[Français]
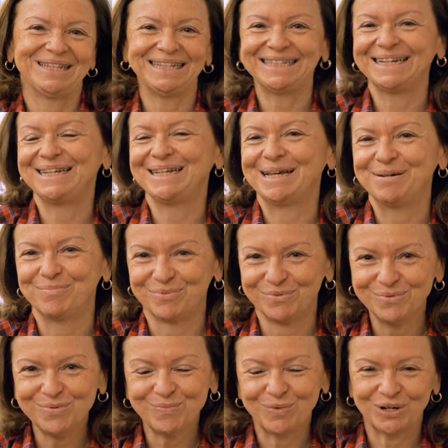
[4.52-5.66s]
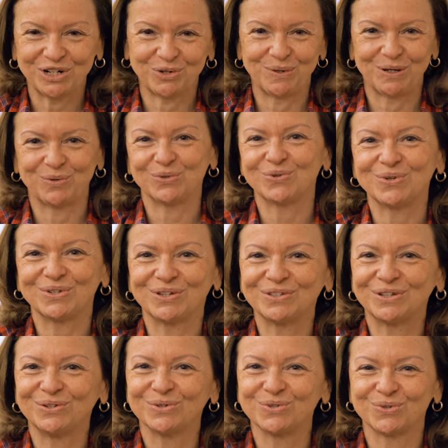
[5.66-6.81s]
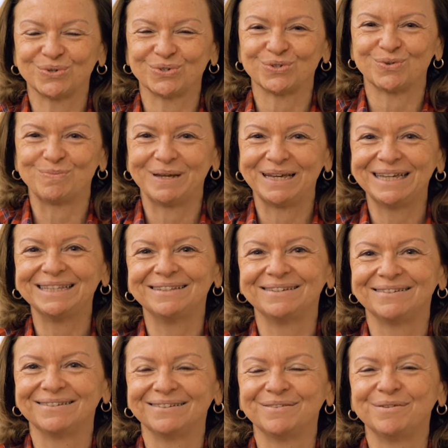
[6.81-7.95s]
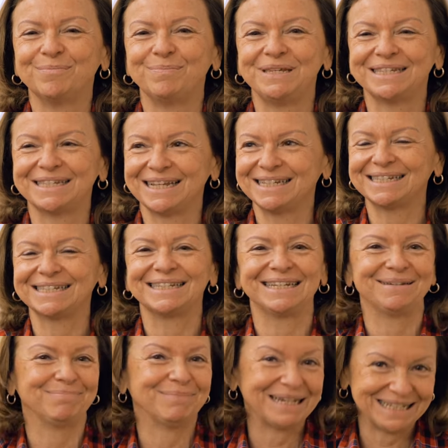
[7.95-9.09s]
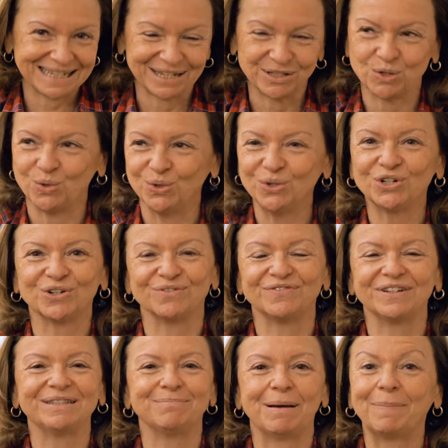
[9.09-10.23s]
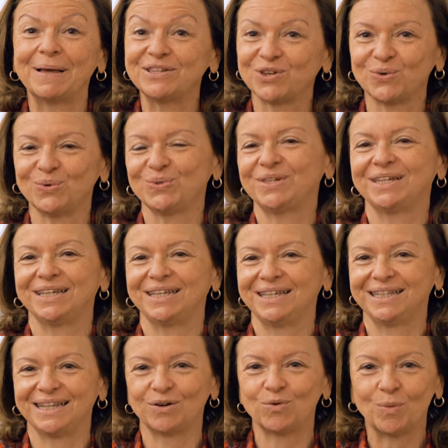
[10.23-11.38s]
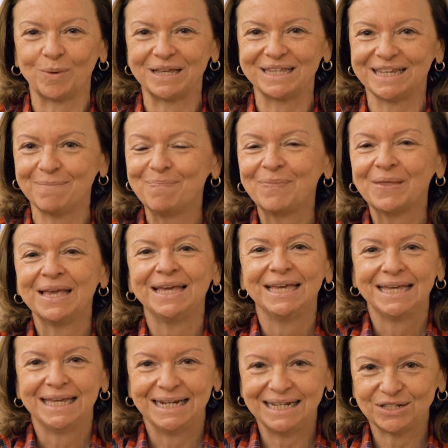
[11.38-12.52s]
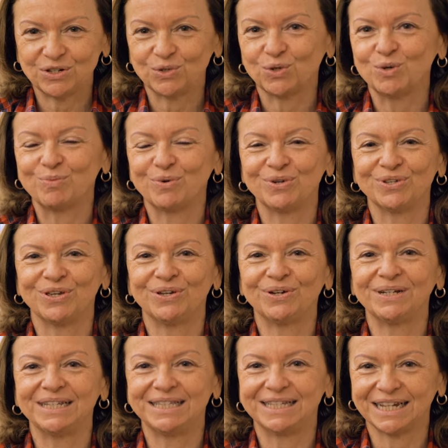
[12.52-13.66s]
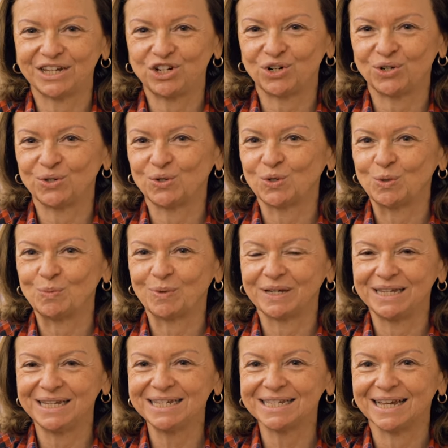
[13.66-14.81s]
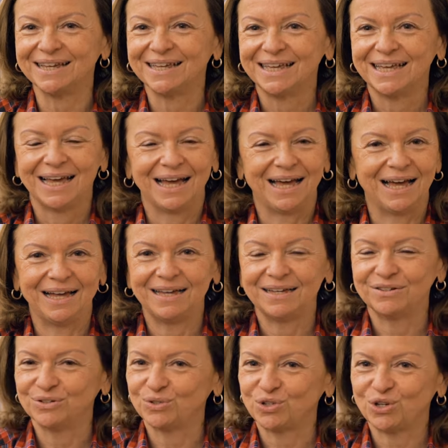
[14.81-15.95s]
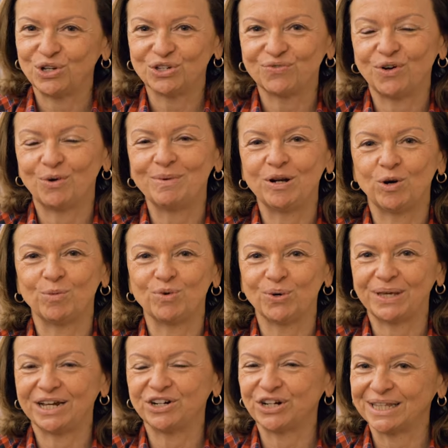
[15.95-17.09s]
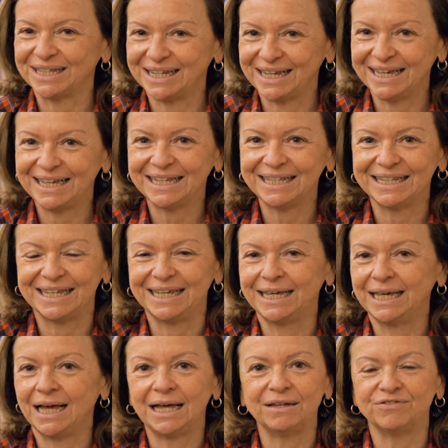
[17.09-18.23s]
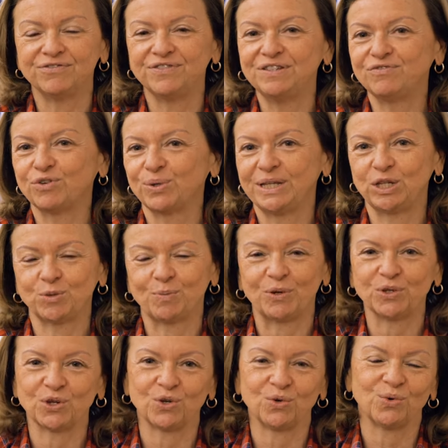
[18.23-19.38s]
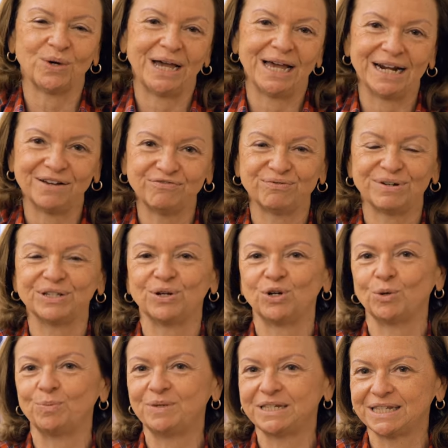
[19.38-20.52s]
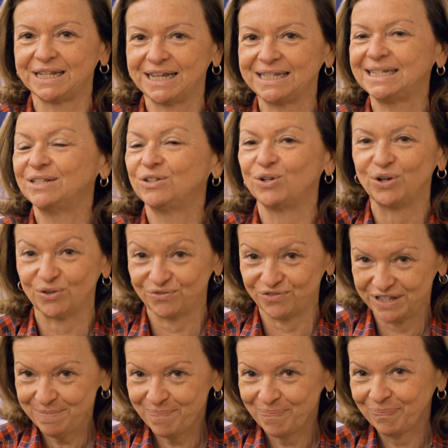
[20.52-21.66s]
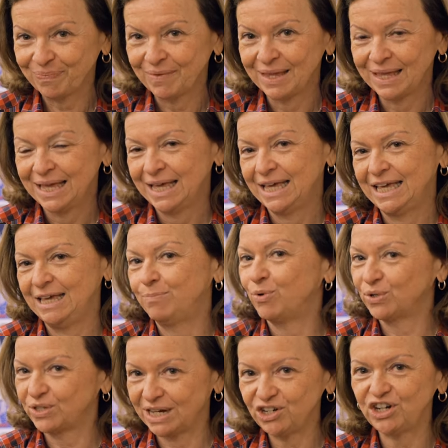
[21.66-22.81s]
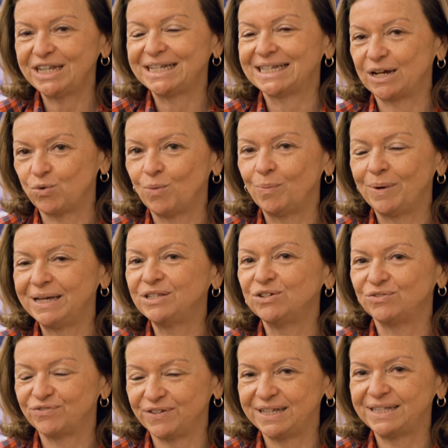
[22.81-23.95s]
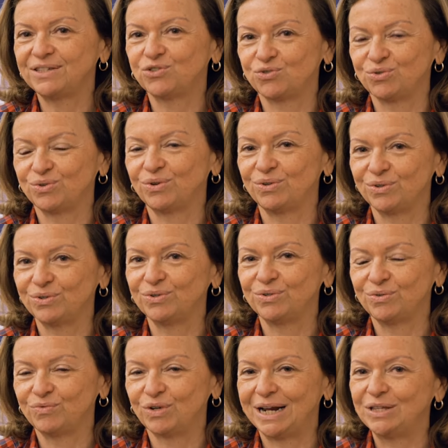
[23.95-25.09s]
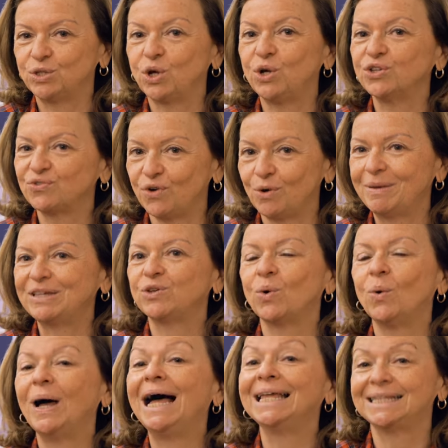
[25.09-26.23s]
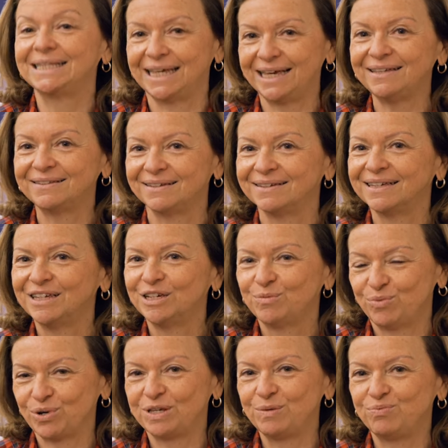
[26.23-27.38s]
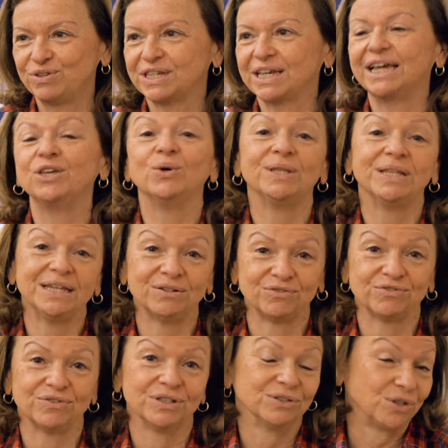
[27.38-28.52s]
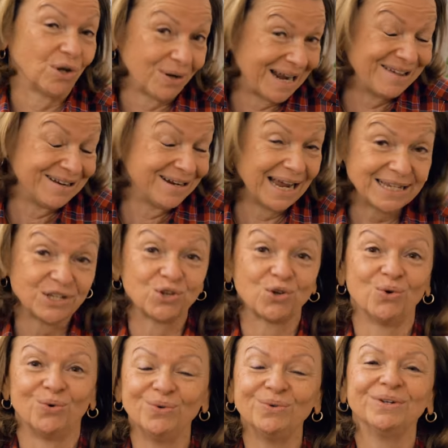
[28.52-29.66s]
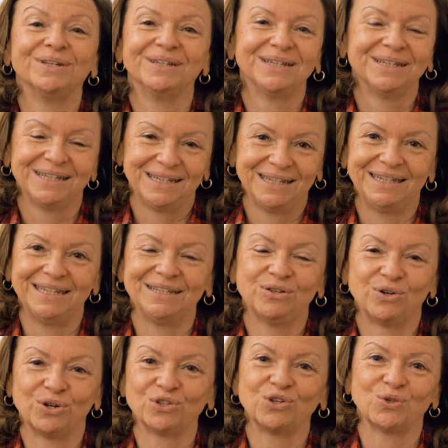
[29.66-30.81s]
Nathalie Albou, moi je suis consultante en ressources humaines, euh, business et mindset coach. En fait, ma passion, c'est d'accompagner les entrepreneurs, les dirigeants d'entreprise à euh, transformer leur blocage interne et à vivre une expansion à la fois dans leur business et dans leur vie. Et pour ça, je les accompagne en fait sur euh, voilà, une transformation interne pour qu'ils puissent rayonner dans l'action et dans leurs